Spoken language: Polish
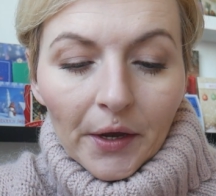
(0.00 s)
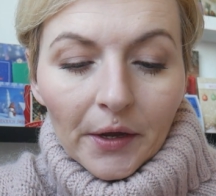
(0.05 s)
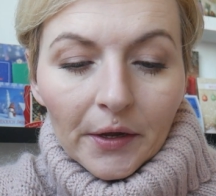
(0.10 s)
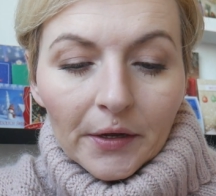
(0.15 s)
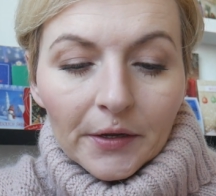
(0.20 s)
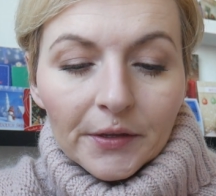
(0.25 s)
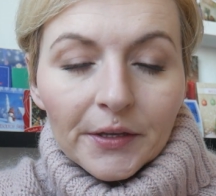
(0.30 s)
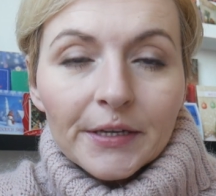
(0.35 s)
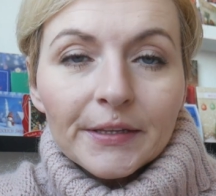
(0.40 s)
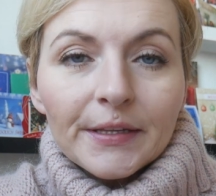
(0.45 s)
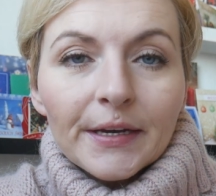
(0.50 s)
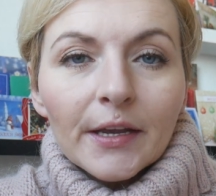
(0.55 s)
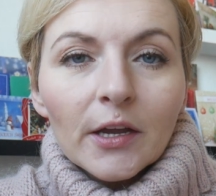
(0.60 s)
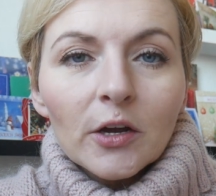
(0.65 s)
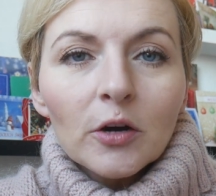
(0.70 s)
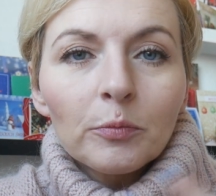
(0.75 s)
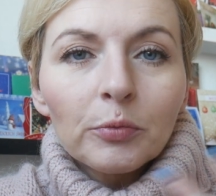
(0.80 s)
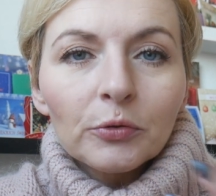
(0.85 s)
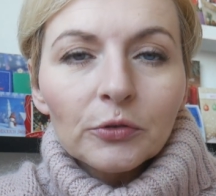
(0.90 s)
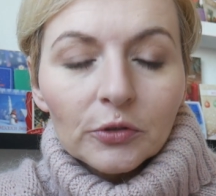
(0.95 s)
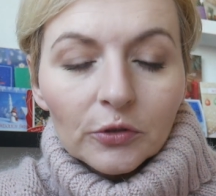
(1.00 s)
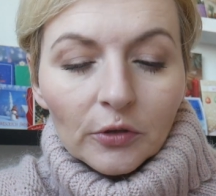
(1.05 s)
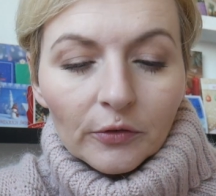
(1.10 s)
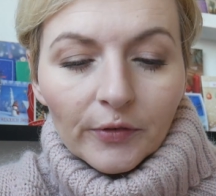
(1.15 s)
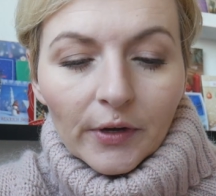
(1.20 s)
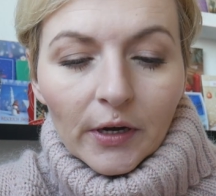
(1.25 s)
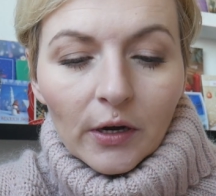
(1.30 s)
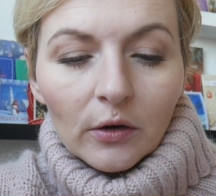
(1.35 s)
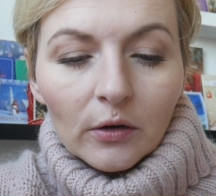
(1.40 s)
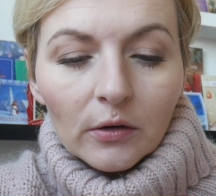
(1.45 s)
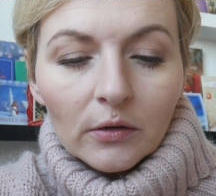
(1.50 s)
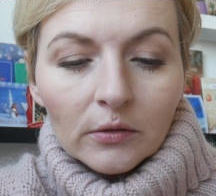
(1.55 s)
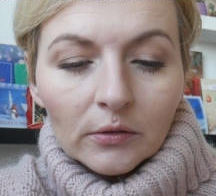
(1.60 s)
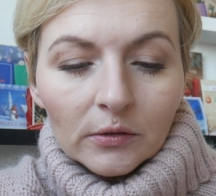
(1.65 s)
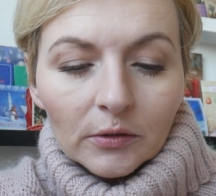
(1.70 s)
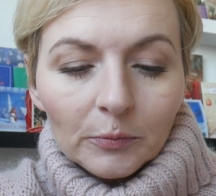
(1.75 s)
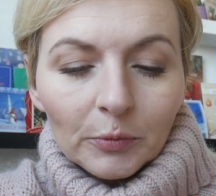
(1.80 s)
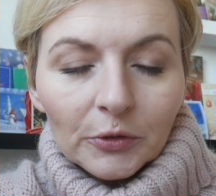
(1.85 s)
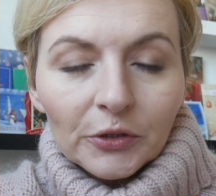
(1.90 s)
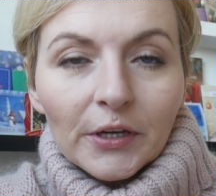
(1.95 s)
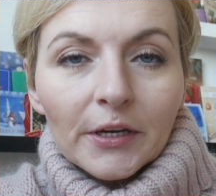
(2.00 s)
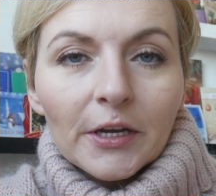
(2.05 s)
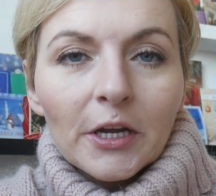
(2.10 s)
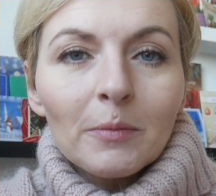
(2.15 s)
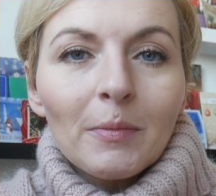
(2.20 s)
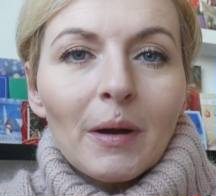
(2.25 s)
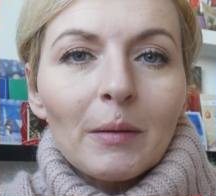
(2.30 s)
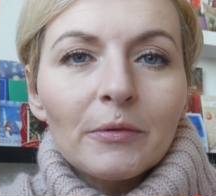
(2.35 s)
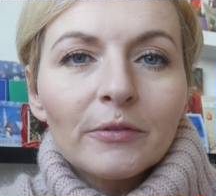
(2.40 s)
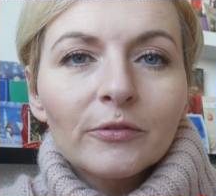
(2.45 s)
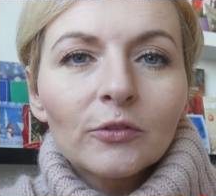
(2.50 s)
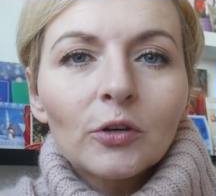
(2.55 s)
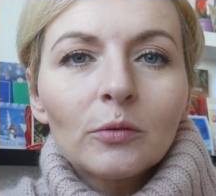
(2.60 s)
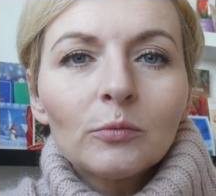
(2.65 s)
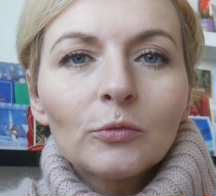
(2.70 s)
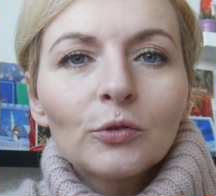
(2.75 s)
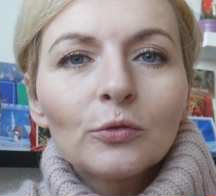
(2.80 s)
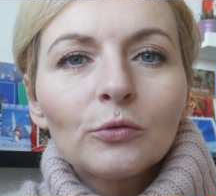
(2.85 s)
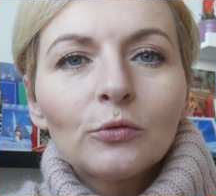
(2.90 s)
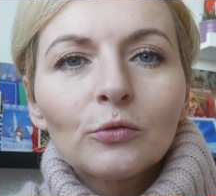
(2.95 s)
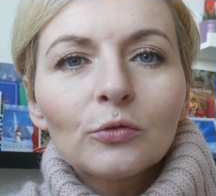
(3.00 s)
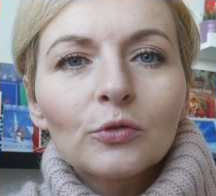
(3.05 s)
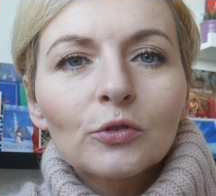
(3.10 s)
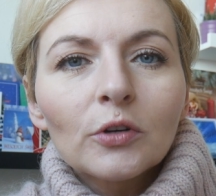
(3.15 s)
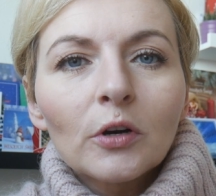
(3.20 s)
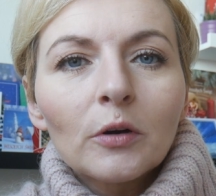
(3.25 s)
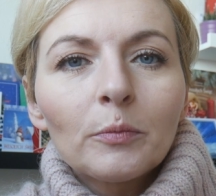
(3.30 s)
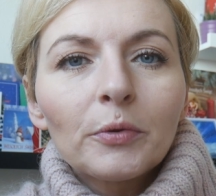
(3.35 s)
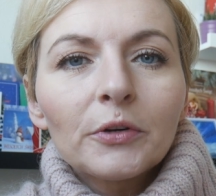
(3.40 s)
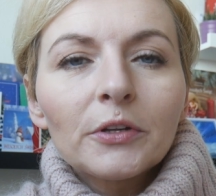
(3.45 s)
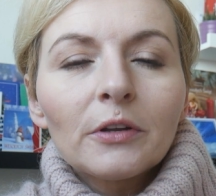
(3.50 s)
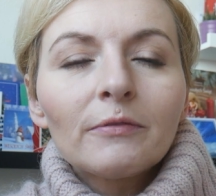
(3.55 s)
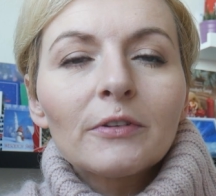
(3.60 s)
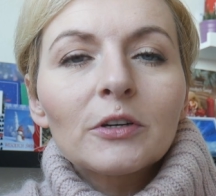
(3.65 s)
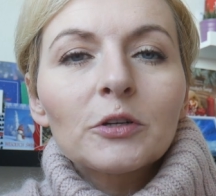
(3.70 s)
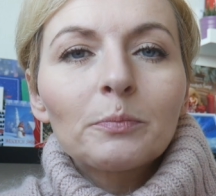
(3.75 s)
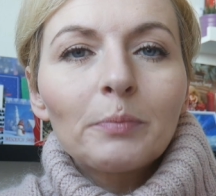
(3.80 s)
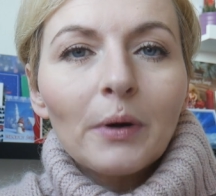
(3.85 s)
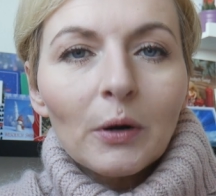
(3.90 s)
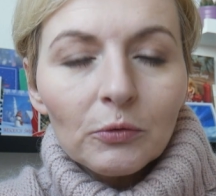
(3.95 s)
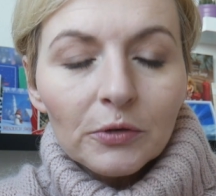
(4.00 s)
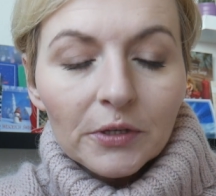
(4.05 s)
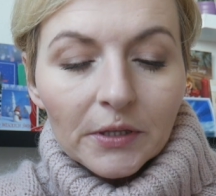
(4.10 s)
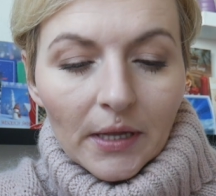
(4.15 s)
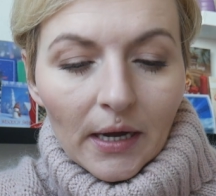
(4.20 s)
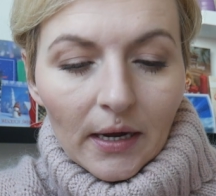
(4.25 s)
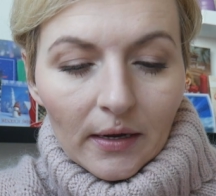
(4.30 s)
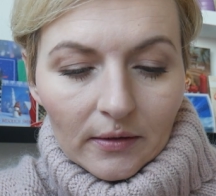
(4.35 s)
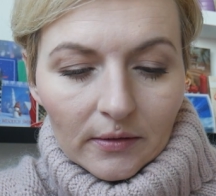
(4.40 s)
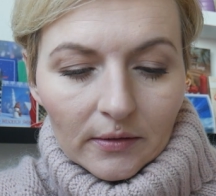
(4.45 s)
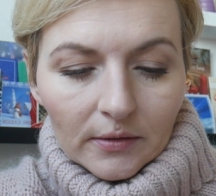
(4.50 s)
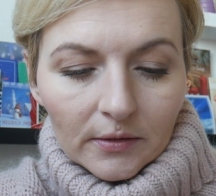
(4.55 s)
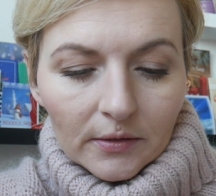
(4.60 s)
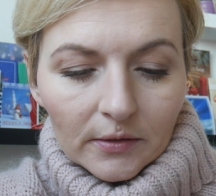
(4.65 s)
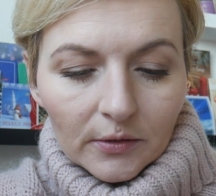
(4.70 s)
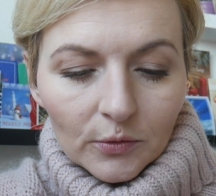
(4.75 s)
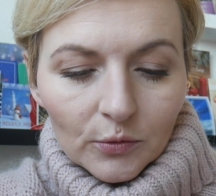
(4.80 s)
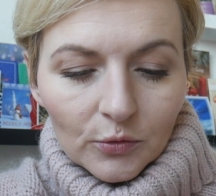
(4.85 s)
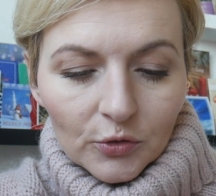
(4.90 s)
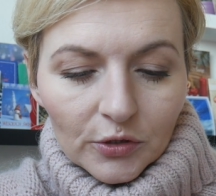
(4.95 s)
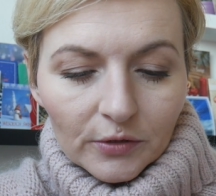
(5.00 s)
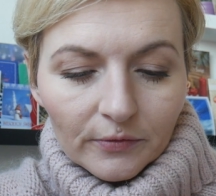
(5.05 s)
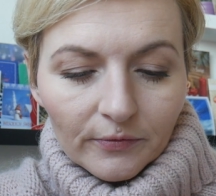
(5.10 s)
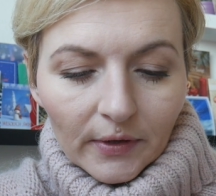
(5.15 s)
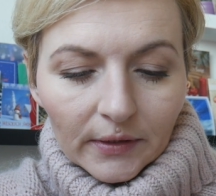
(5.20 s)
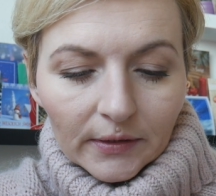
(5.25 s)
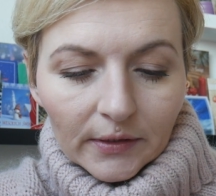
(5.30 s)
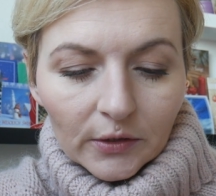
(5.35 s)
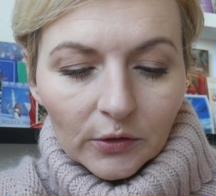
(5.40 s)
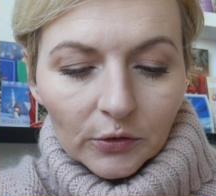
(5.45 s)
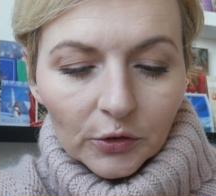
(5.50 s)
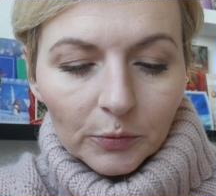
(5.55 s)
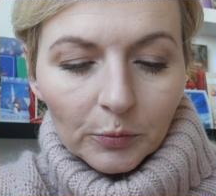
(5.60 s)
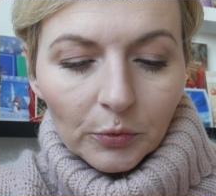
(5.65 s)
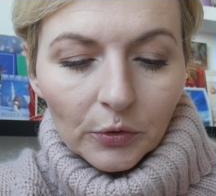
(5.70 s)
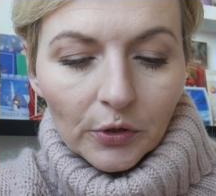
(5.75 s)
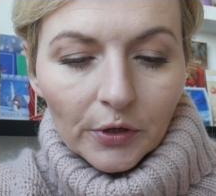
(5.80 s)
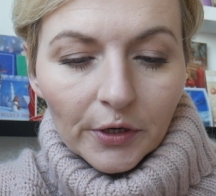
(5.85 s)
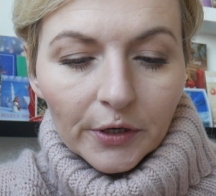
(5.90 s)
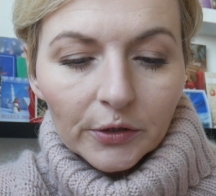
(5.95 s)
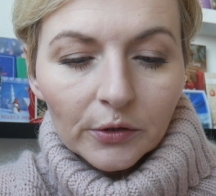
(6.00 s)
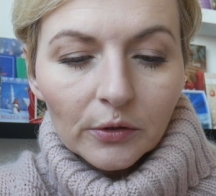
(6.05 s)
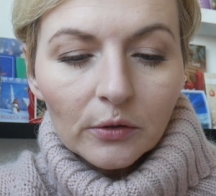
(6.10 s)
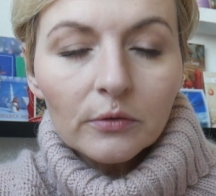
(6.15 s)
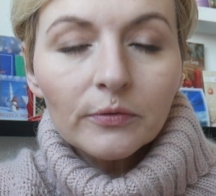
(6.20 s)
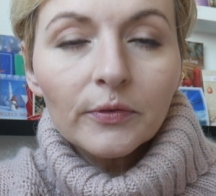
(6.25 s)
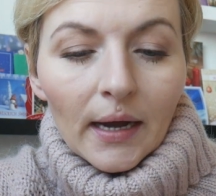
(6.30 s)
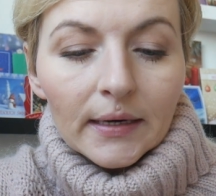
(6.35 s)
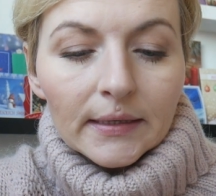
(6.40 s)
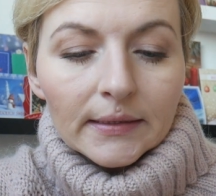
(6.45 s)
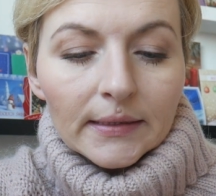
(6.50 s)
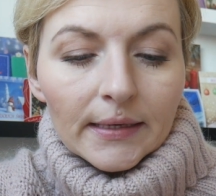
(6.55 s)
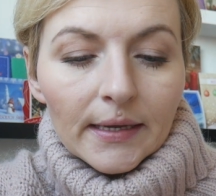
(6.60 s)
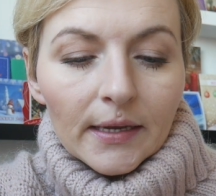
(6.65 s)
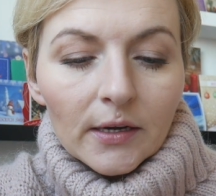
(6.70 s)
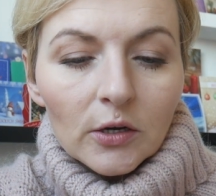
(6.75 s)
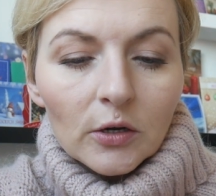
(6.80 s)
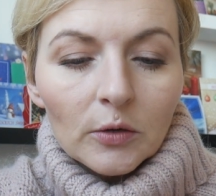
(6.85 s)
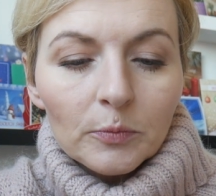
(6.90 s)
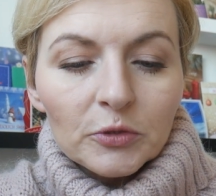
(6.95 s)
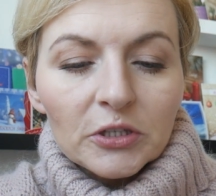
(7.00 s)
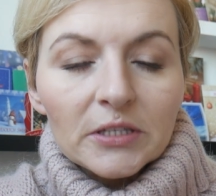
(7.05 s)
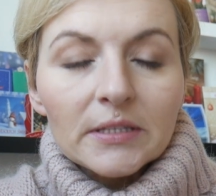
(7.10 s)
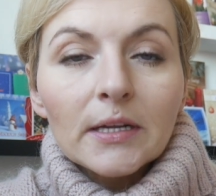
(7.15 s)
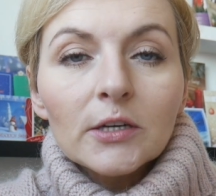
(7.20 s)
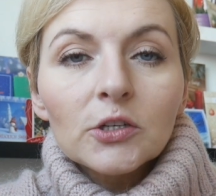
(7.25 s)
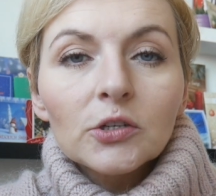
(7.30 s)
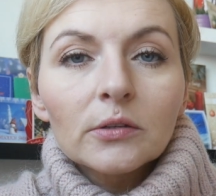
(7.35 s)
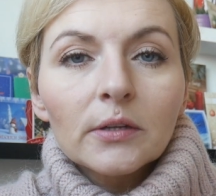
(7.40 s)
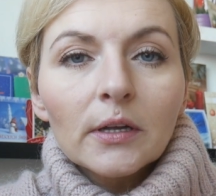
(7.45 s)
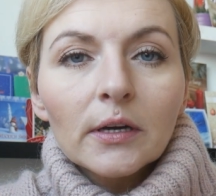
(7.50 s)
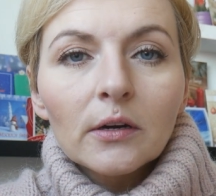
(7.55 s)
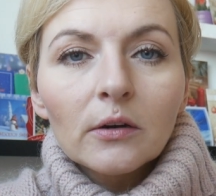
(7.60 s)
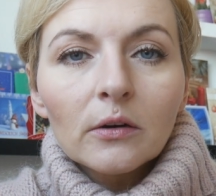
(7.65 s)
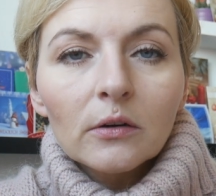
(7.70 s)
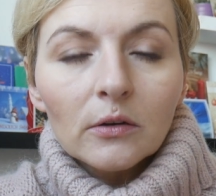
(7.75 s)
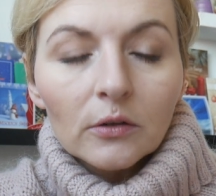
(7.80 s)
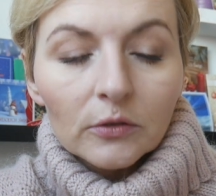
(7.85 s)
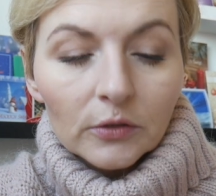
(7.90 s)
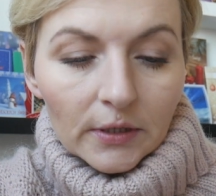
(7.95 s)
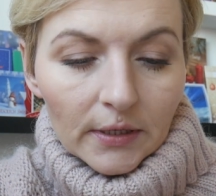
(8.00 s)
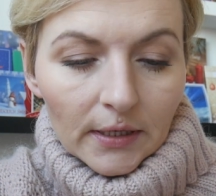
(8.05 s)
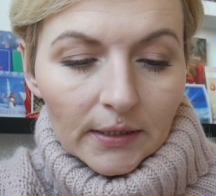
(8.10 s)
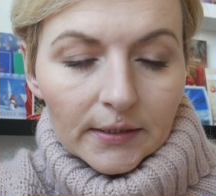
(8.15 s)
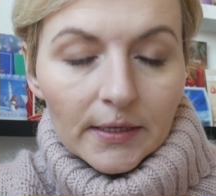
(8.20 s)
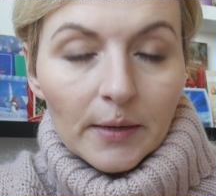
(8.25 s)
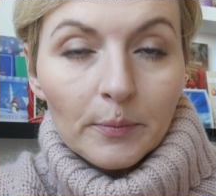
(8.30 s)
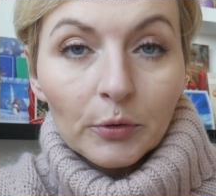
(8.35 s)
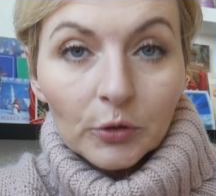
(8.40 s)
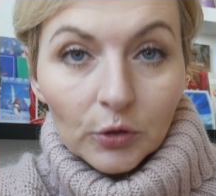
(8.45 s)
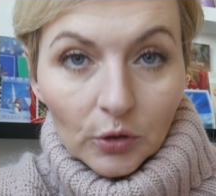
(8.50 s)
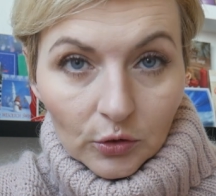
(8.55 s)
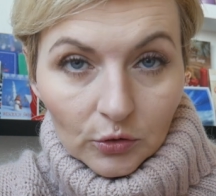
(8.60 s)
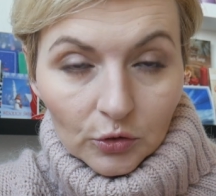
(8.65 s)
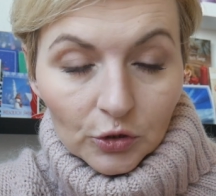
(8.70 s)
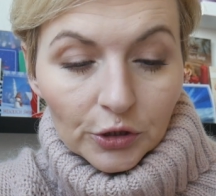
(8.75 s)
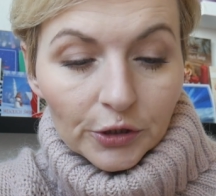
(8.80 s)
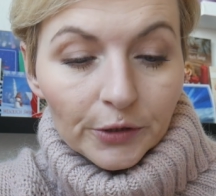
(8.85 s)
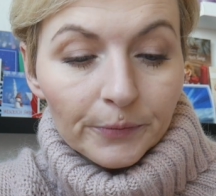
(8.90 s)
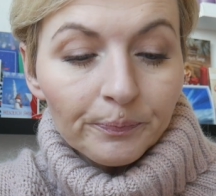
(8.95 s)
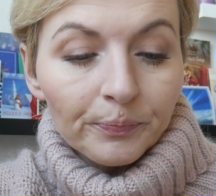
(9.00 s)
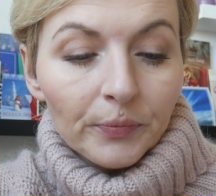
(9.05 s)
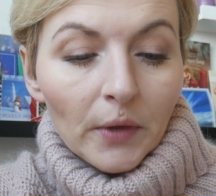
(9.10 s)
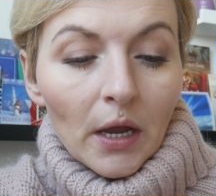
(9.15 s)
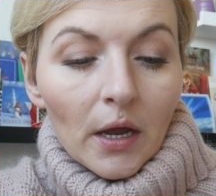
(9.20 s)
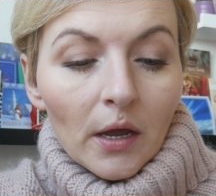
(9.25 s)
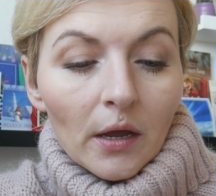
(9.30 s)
E, nie takiego punktowego, e, bo takich mamy w domu dużo, ponieważ Paulina używa tego typu korektorów, ale takiego przeznaczonego konkretnie pod oczy,